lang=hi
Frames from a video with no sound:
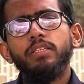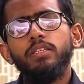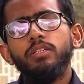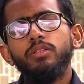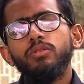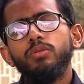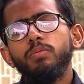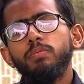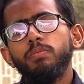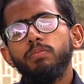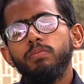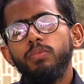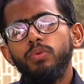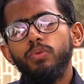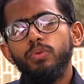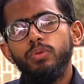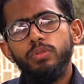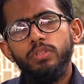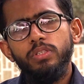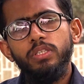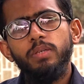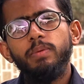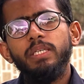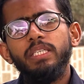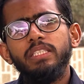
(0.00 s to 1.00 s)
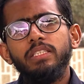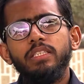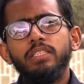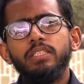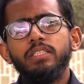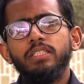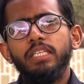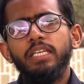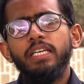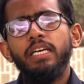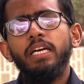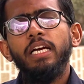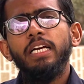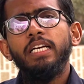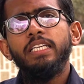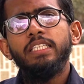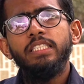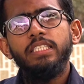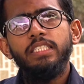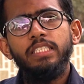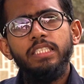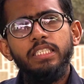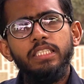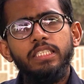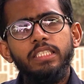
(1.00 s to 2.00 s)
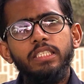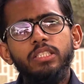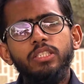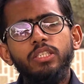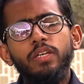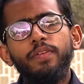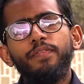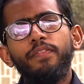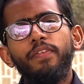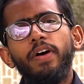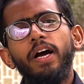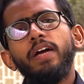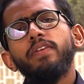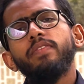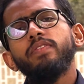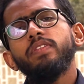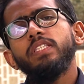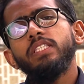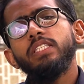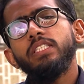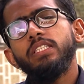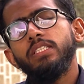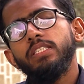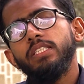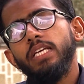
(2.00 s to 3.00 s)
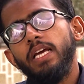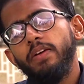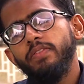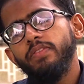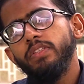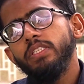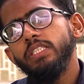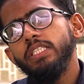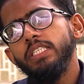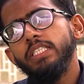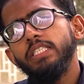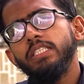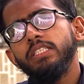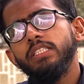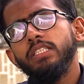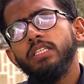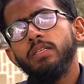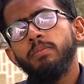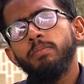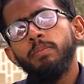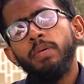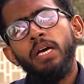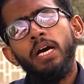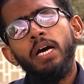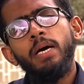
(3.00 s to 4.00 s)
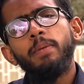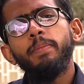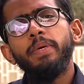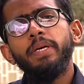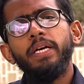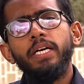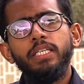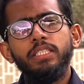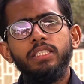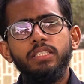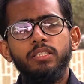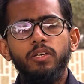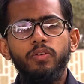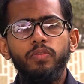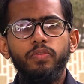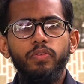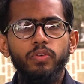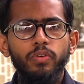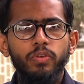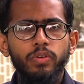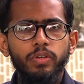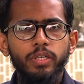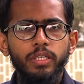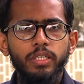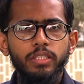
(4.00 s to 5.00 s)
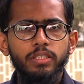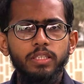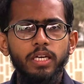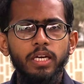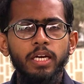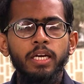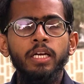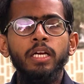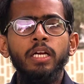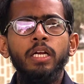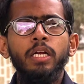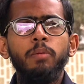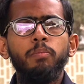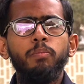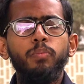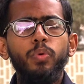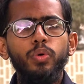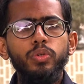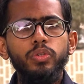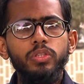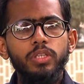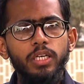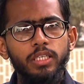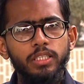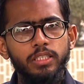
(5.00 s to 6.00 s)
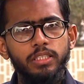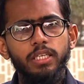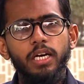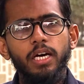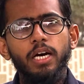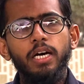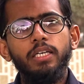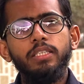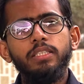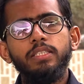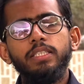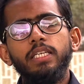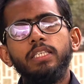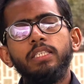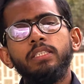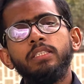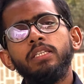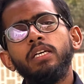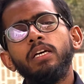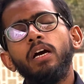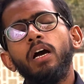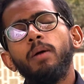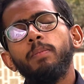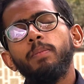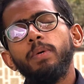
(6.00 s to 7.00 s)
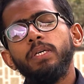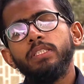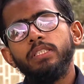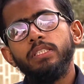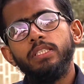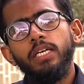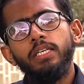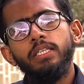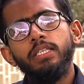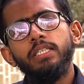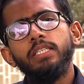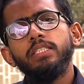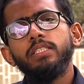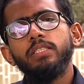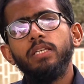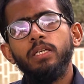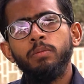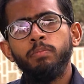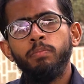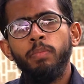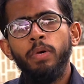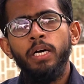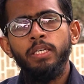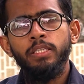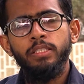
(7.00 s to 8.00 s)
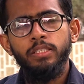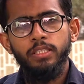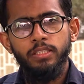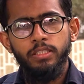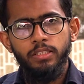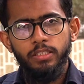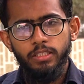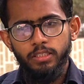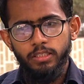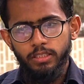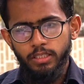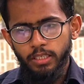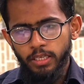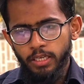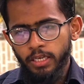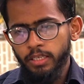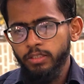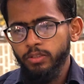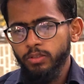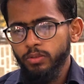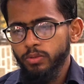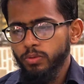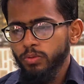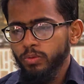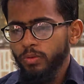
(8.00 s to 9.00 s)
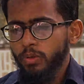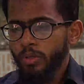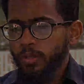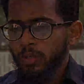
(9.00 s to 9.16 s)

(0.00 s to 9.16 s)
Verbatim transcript: करें तो बहुत ज़बरदस्त है 65 टू 70 के दरमियान में हर साल फॉल करता है बहुत आसान टेस्ट है आप आसानी के साथ पास कर सकते हैं इसको